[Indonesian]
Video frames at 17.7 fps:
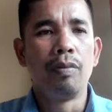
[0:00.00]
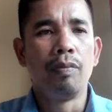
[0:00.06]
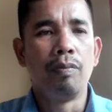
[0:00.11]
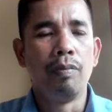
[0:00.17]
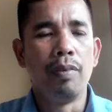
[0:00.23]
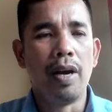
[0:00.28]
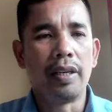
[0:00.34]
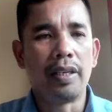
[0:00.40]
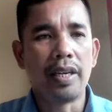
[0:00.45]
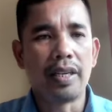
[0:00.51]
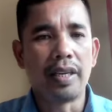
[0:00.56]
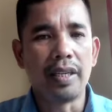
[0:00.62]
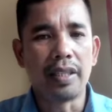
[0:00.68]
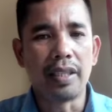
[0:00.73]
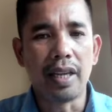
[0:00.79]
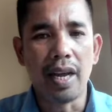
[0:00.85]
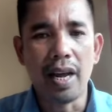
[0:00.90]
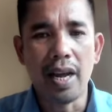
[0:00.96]
bagi
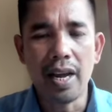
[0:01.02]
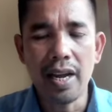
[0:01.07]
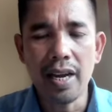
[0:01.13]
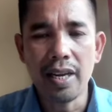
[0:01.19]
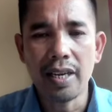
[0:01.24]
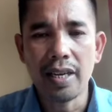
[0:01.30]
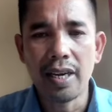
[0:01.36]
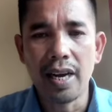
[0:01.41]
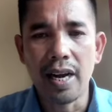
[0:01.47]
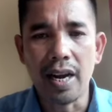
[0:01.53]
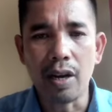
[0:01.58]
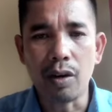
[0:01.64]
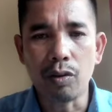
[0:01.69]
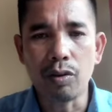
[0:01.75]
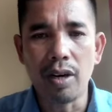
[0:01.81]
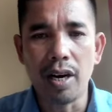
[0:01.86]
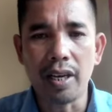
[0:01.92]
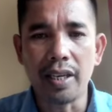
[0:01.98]
kita
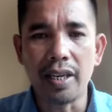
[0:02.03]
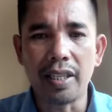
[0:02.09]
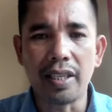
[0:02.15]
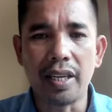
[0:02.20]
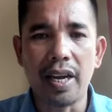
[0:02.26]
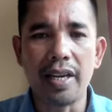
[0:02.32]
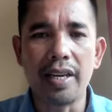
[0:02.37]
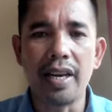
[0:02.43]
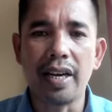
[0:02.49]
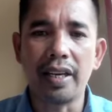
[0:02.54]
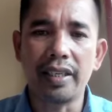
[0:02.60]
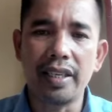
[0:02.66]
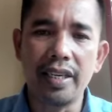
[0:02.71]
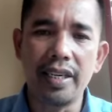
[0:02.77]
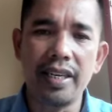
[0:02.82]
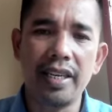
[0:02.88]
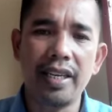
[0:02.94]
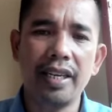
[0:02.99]
haruslah kita
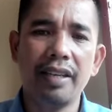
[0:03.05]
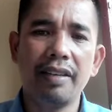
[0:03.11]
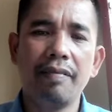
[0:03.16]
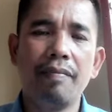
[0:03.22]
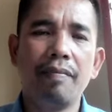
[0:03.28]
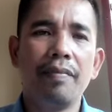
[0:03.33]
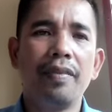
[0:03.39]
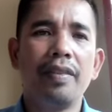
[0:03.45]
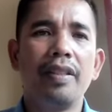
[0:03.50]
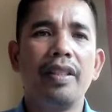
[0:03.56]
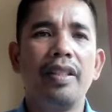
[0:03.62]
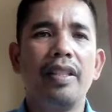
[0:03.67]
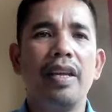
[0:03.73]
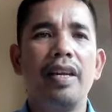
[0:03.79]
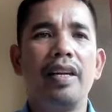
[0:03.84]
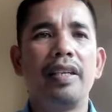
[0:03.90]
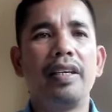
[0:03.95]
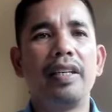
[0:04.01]
yakini
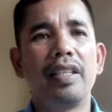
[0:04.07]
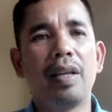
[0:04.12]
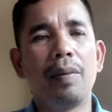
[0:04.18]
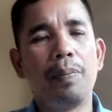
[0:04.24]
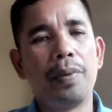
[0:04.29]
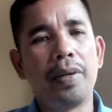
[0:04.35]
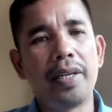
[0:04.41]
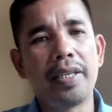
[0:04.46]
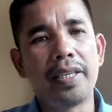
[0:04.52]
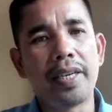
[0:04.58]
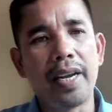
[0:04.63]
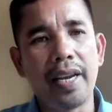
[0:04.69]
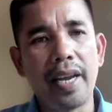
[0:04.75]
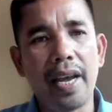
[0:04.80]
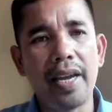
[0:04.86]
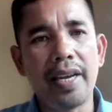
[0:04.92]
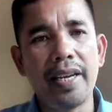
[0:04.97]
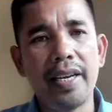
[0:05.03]
dan kita
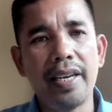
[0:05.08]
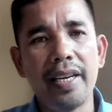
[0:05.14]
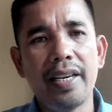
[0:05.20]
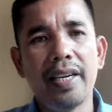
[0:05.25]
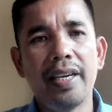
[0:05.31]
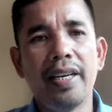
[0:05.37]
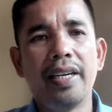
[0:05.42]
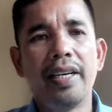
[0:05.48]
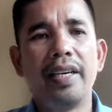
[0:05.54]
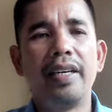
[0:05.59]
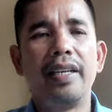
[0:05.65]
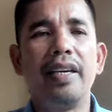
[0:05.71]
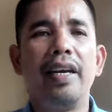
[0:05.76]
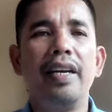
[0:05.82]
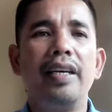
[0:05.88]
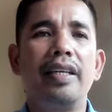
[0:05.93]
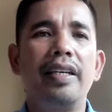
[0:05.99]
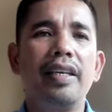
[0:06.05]
percayai
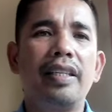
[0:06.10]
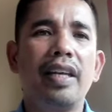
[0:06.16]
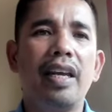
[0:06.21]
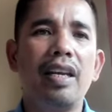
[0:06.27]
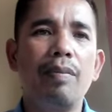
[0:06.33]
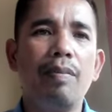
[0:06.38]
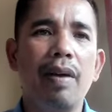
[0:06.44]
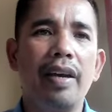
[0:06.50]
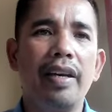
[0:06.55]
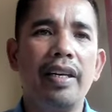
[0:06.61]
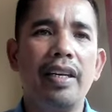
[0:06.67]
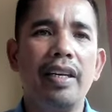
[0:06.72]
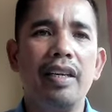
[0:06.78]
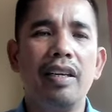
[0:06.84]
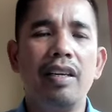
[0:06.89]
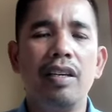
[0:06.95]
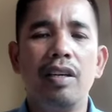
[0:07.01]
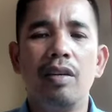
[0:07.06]
dan kita imani
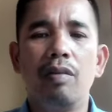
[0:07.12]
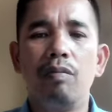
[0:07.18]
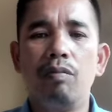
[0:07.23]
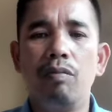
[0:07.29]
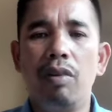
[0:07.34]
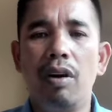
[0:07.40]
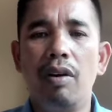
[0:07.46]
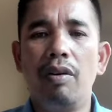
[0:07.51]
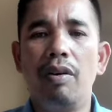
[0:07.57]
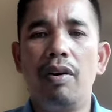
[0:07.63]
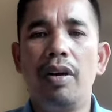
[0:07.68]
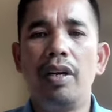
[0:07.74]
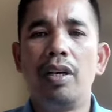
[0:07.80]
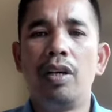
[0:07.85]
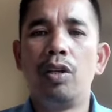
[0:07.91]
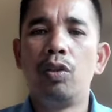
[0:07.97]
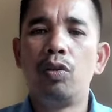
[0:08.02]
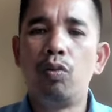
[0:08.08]
bahwa
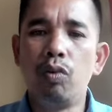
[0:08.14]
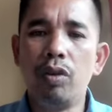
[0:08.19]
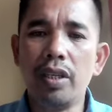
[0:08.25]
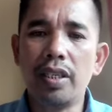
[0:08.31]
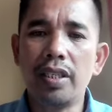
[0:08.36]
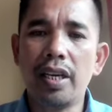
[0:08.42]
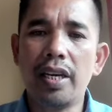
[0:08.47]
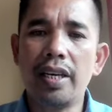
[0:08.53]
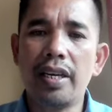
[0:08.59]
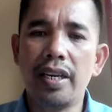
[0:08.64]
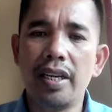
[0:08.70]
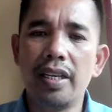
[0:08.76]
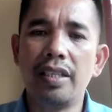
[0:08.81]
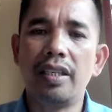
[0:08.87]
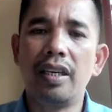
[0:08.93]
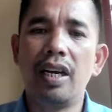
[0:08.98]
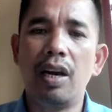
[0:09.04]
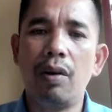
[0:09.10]
tulisan
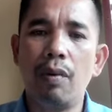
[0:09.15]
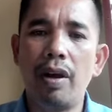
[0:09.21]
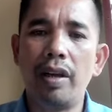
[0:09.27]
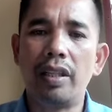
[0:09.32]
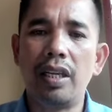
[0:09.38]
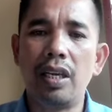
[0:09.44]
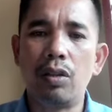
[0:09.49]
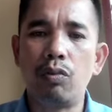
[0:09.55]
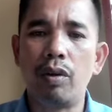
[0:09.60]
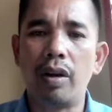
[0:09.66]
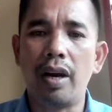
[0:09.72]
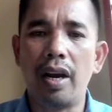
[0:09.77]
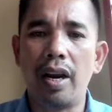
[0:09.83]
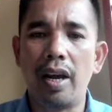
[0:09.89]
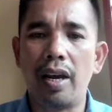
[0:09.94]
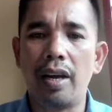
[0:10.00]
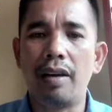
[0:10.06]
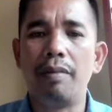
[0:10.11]
Angel White itu
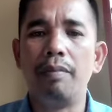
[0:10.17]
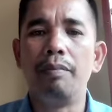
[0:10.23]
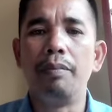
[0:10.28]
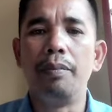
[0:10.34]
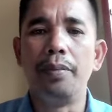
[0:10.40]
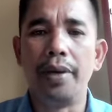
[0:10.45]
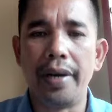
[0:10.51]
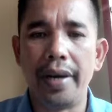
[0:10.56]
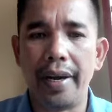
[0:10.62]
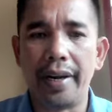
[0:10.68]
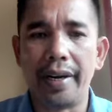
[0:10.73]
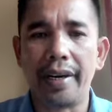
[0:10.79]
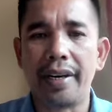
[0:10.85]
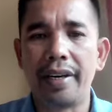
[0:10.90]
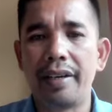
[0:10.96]
adalah benar.